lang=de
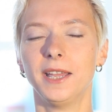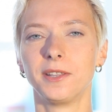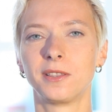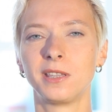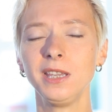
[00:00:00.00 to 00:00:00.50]

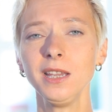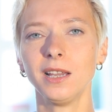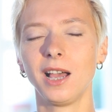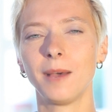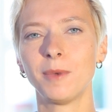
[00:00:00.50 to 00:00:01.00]
Sie
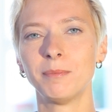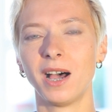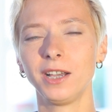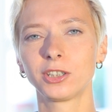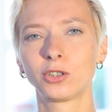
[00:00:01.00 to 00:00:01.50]
haben am
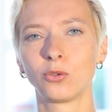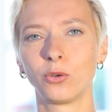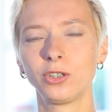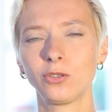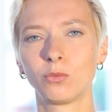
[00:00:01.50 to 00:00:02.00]
8.9.